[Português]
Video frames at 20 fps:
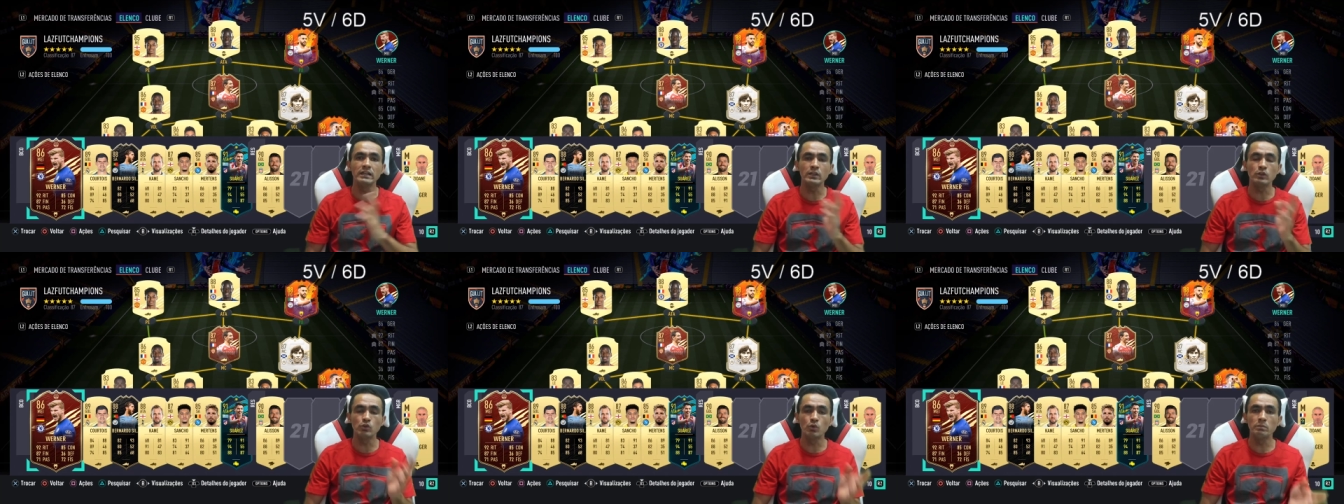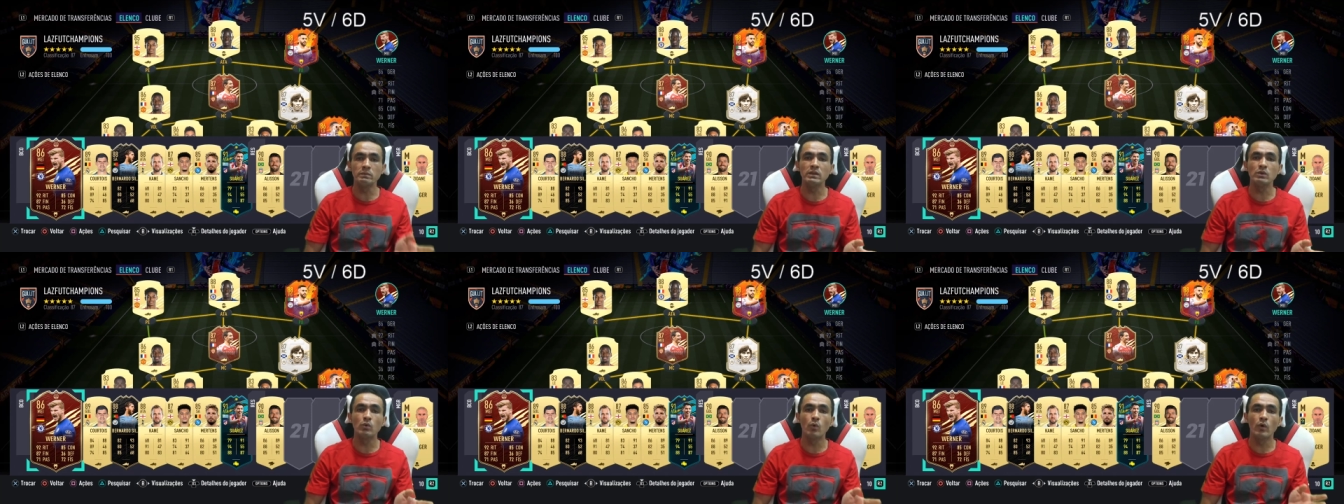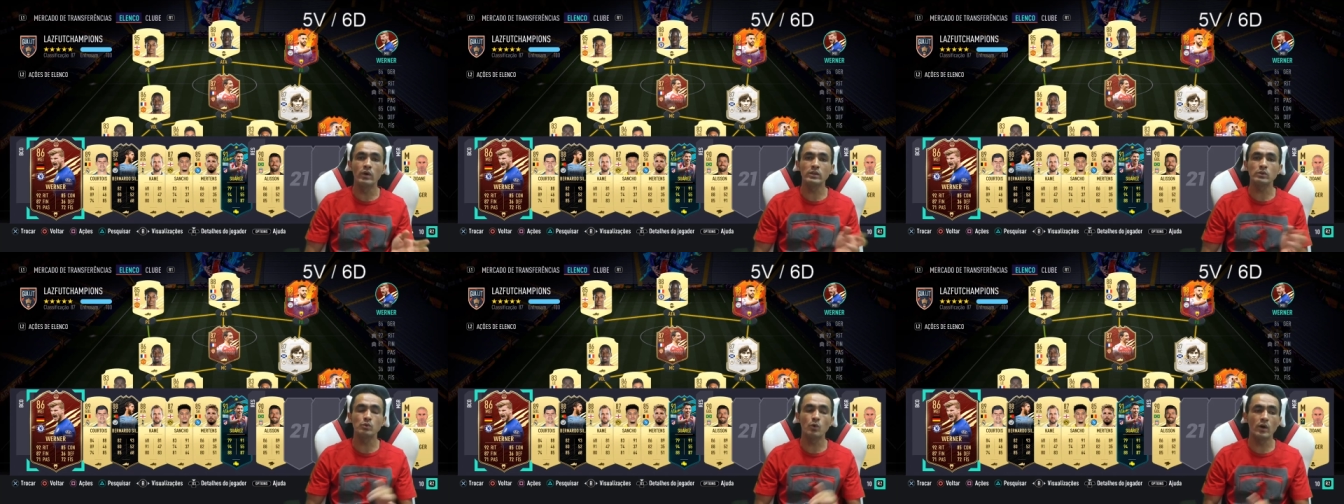e domingo
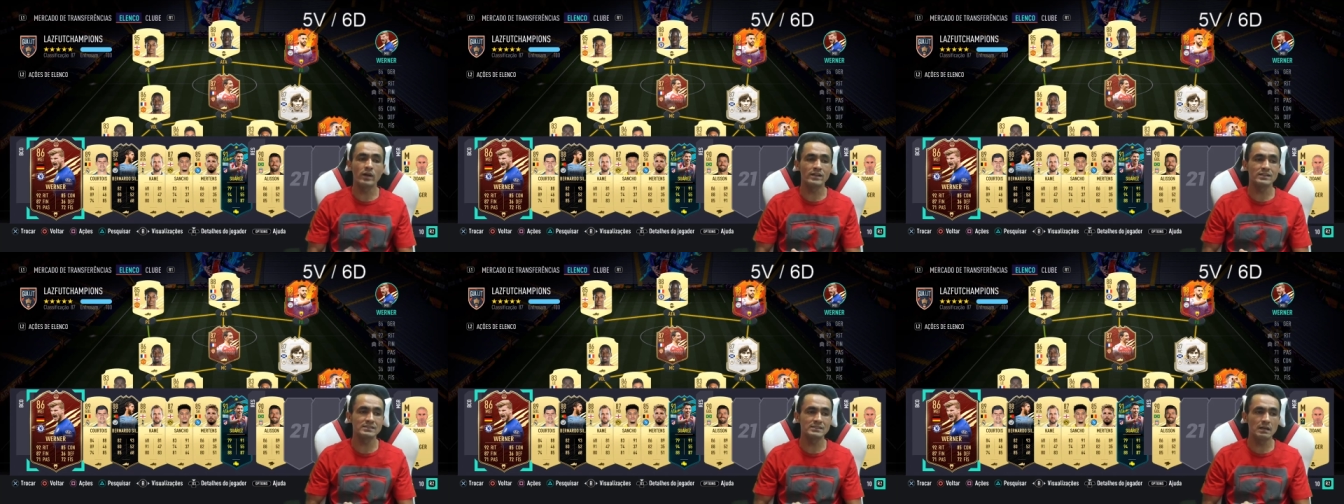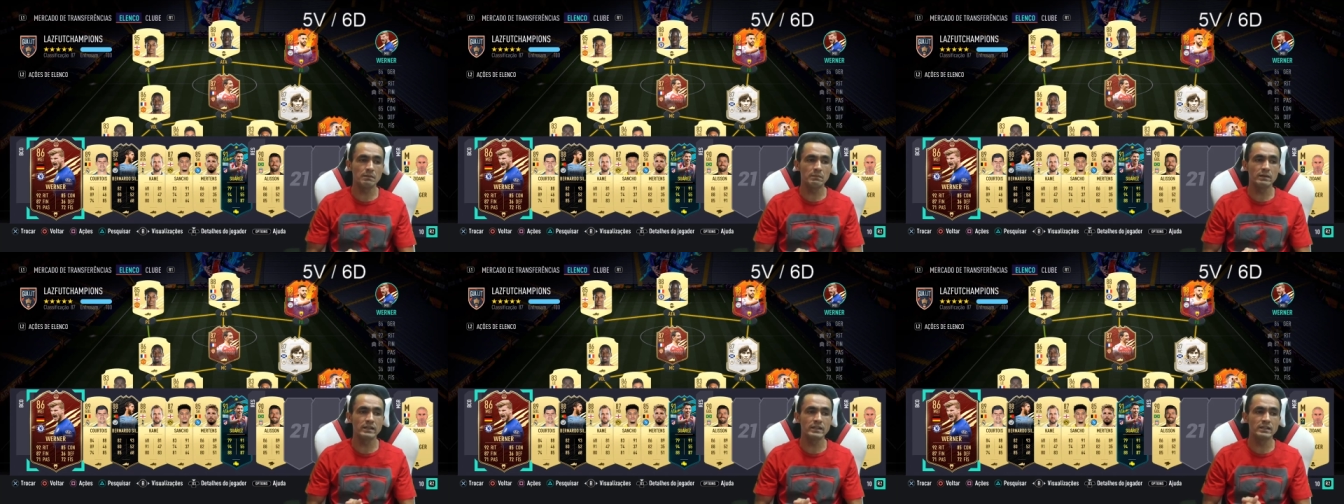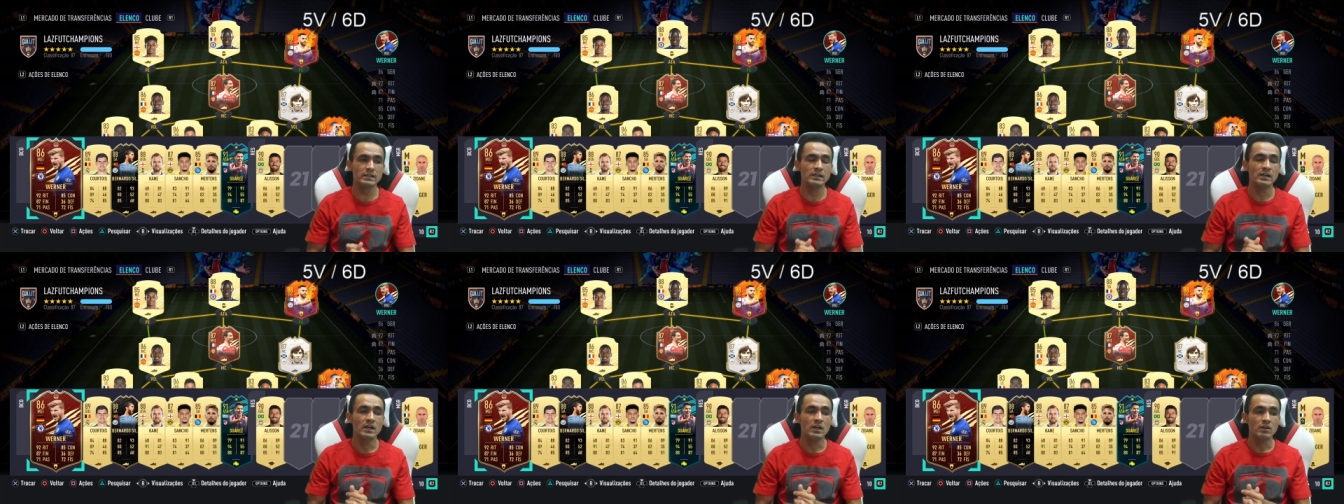8 horas da
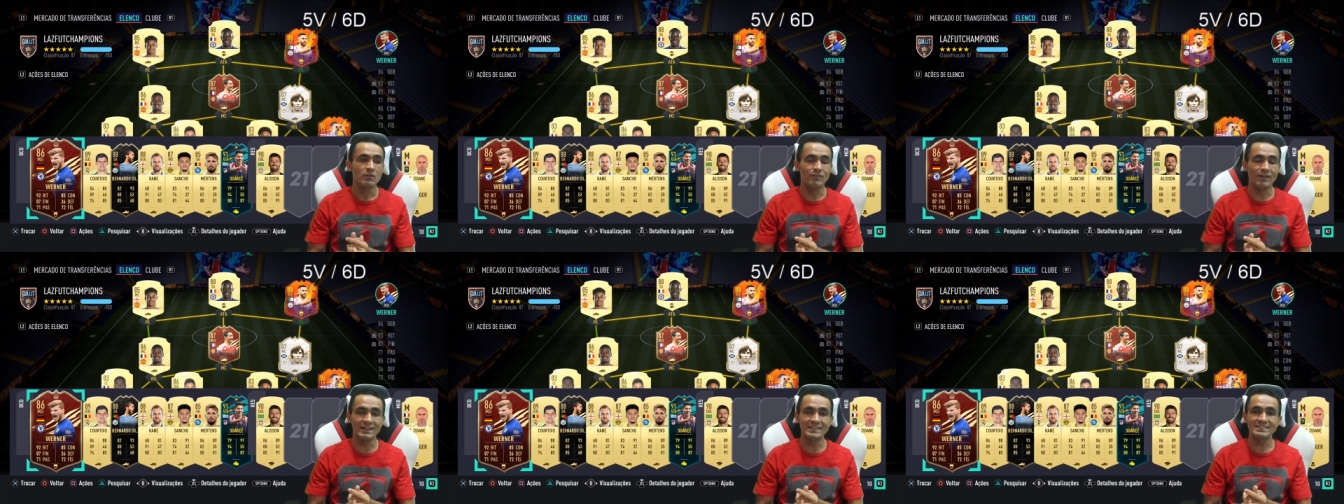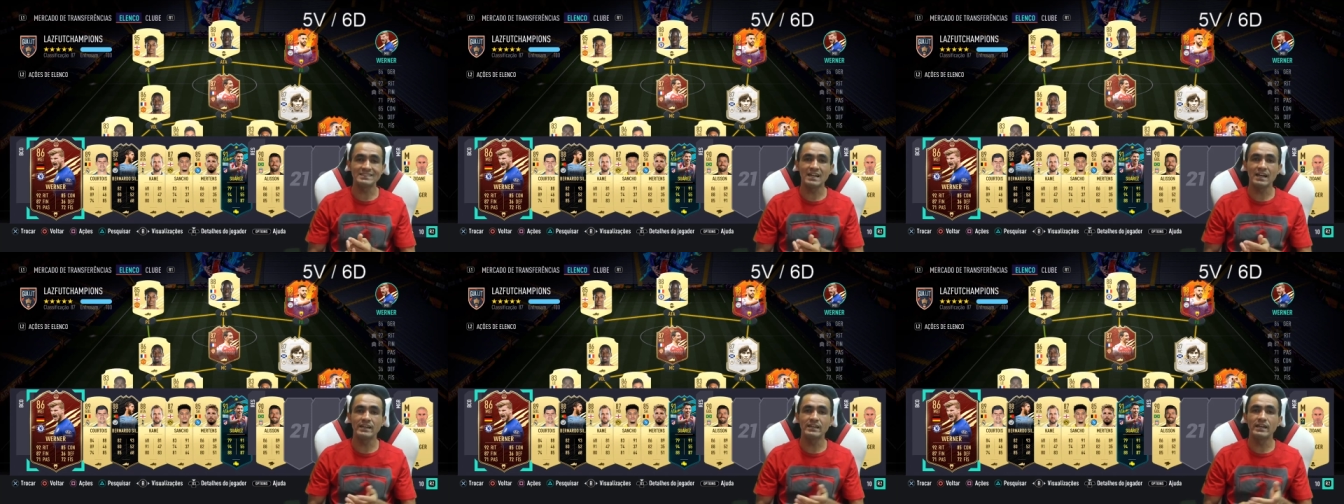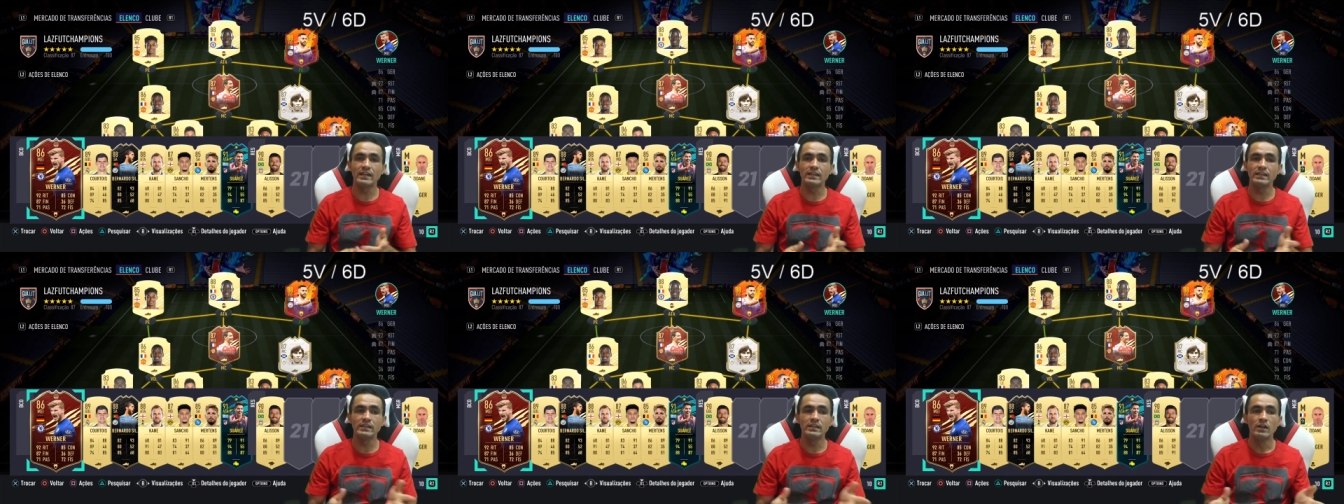manhã vai sair
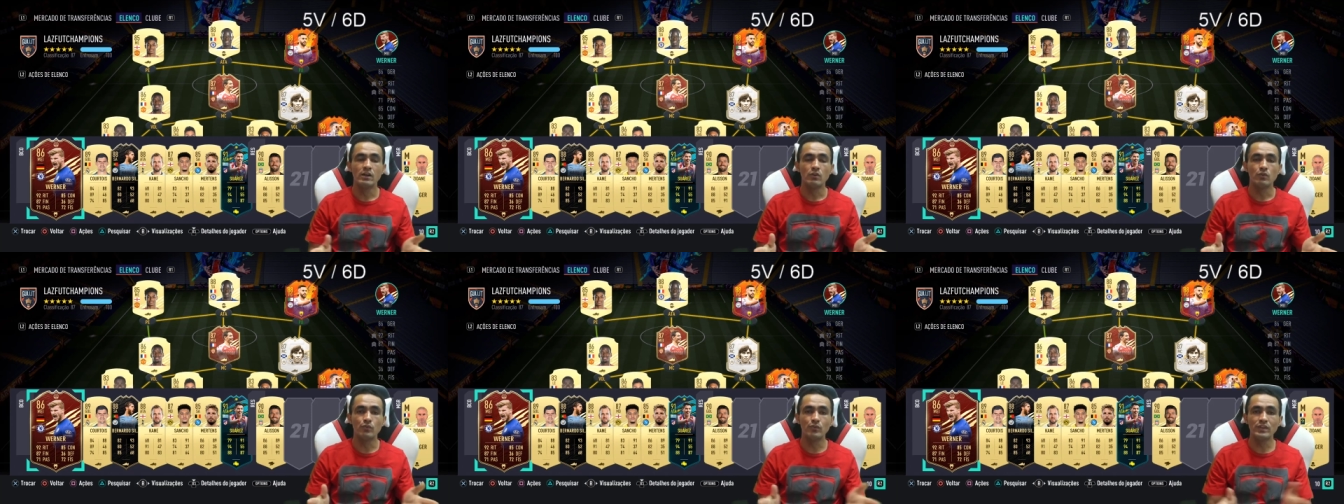aí